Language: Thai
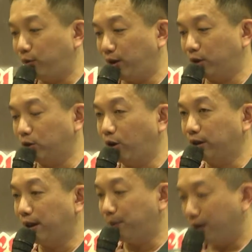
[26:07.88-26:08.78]
วางนอนๆ
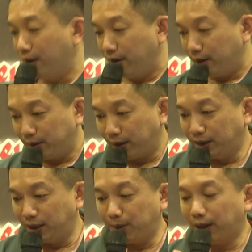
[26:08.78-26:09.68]
เงี้ยครับถ้า
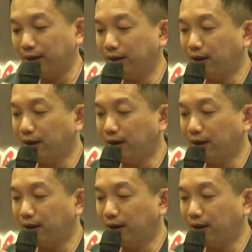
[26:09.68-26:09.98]
ชี้ไปทาง